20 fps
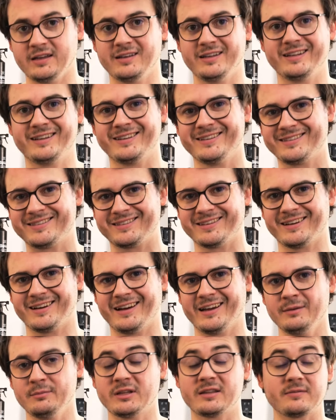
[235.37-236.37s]
in die Kiste
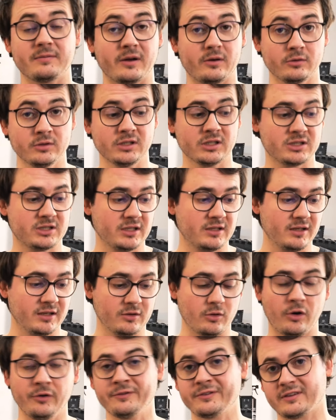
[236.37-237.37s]
rein mit zwei
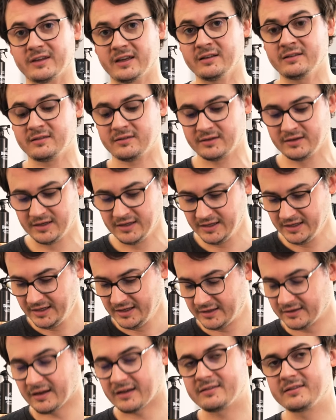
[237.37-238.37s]
unterschiedlichen Offsets,
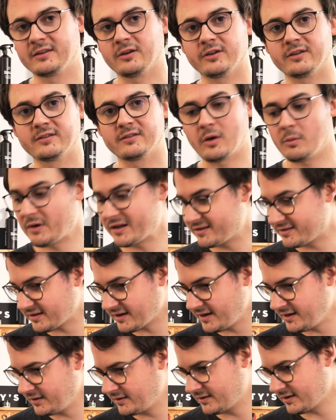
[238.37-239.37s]
dass ich euch das auch mal
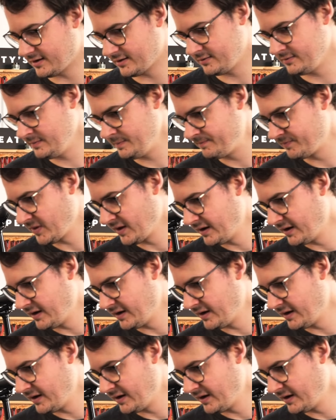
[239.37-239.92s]
zeigen kann,